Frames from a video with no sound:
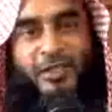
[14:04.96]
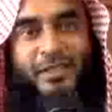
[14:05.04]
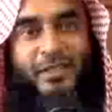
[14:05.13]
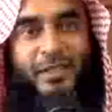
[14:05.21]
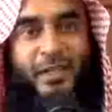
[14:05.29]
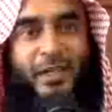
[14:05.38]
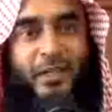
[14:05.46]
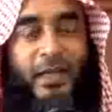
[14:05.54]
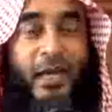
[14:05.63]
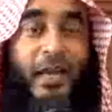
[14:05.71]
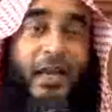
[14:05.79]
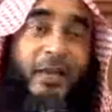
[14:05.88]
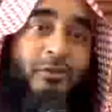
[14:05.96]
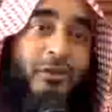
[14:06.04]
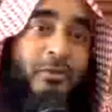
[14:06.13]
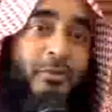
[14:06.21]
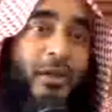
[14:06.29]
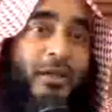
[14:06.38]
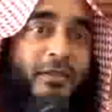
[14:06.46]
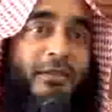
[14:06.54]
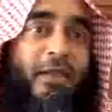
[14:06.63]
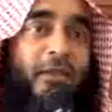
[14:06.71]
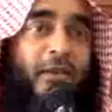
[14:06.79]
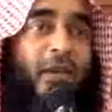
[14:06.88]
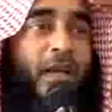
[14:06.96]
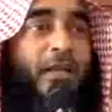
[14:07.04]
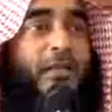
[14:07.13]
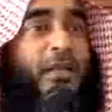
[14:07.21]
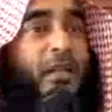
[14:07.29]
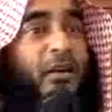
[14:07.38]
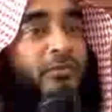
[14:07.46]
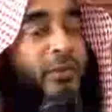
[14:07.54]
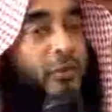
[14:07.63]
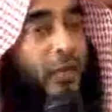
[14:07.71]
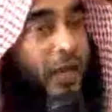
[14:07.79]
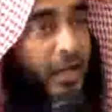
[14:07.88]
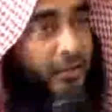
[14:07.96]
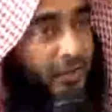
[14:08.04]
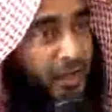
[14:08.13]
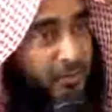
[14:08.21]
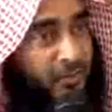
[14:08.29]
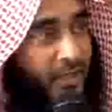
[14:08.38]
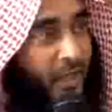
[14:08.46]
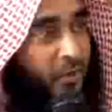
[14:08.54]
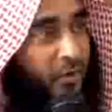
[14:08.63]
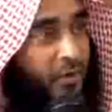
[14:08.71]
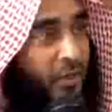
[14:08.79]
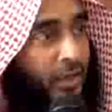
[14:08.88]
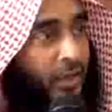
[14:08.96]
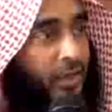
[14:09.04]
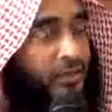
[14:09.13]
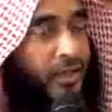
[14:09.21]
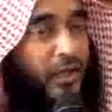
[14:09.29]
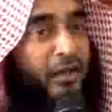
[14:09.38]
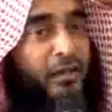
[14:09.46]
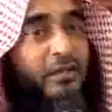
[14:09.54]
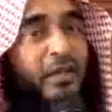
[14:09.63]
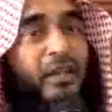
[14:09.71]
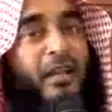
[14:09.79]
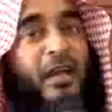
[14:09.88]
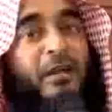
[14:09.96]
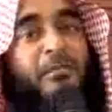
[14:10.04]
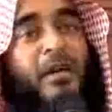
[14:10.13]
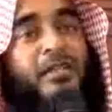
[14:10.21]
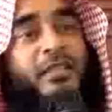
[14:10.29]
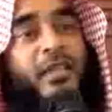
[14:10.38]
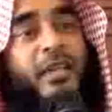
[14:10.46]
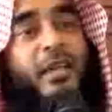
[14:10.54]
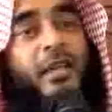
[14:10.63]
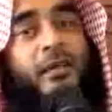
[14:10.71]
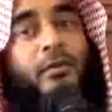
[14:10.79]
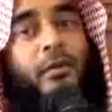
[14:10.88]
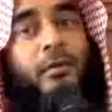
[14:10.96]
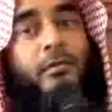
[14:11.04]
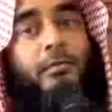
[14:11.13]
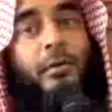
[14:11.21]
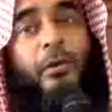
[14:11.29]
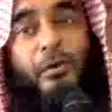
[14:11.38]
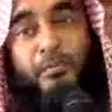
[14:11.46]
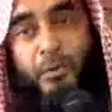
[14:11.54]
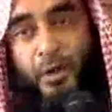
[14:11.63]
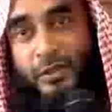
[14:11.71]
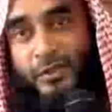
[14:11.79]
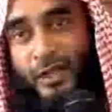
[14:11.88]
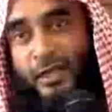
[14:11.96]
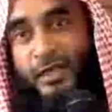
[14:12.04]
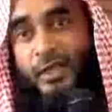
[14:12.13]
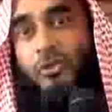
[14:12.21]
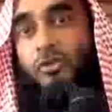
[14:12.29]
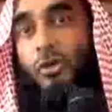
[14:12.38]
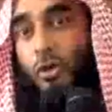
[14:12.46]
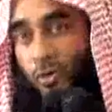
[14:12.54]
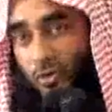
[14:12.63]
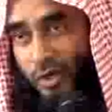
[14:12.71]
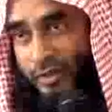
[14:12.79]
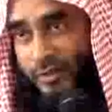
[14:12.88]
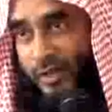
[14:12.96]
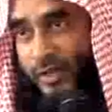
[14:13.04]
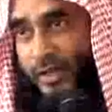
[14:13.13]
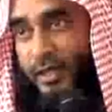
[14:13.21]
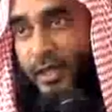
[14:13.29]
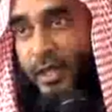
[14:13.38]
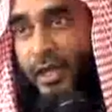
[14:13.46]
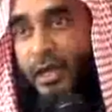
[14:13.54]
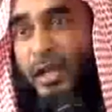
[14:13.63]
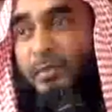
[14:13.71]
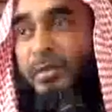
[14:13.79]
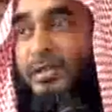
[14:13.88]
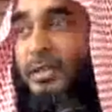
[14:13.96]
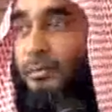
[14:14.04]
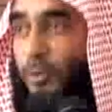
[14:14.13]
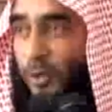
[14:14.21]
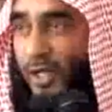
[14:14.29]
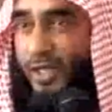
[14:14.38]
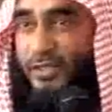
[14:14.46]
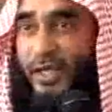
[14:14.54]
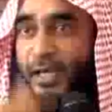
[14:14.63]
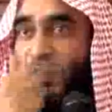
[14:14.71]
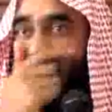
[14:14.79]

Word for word: আছে আল্লাহ যদি বলে দিতেন আল্লাহ ফি সলাতহিম সাহন যার নিজের নামাজে ভ্রম করে থাকে সহ করে থাকে নামাজে ভুলে যায়